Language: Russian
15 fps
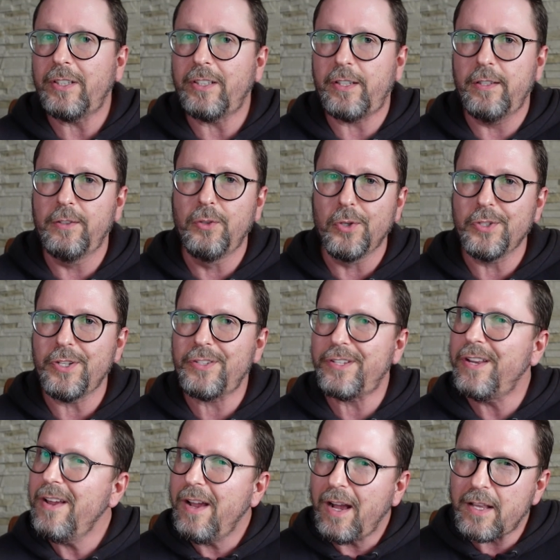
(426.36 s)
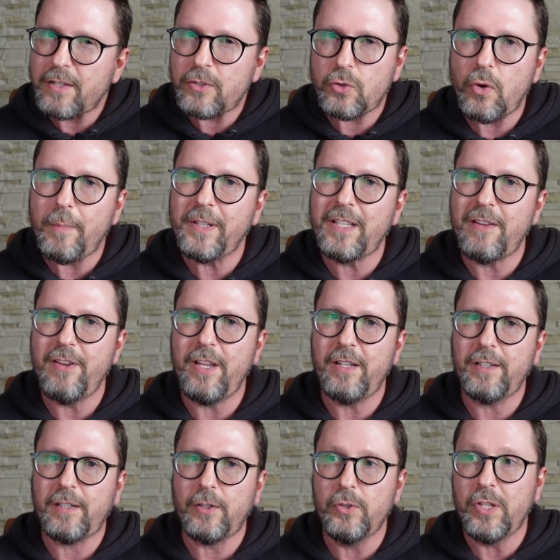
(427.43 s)
на такие должности особо
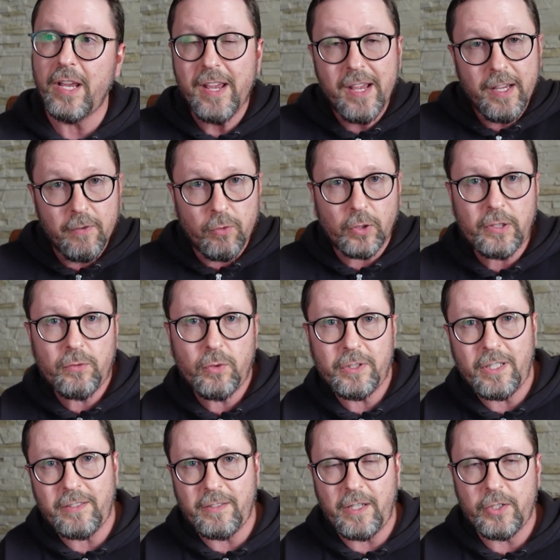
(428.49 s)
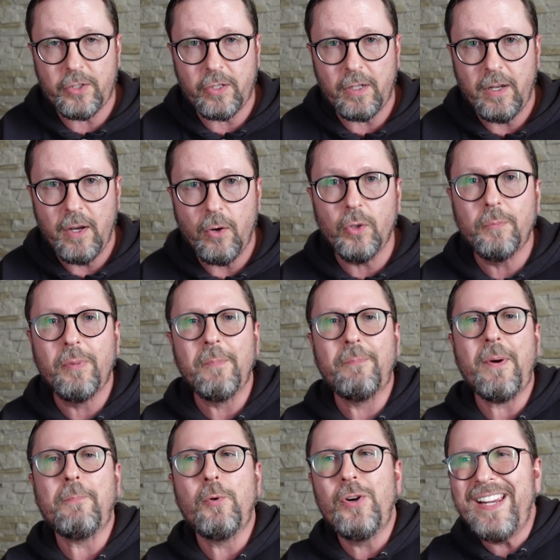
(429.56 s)
доверенных людей. Вот его назначили. Он был
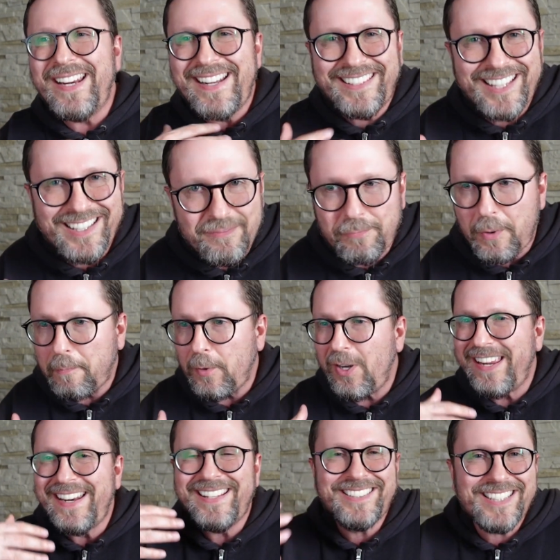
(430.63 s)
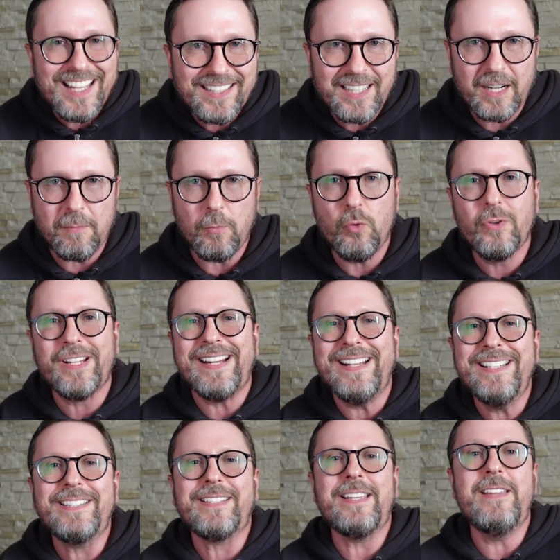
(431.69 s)
популяри- популяризатором
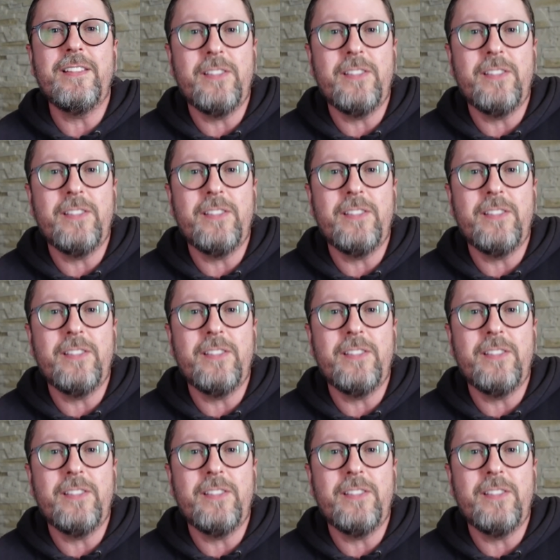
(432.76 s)
украинской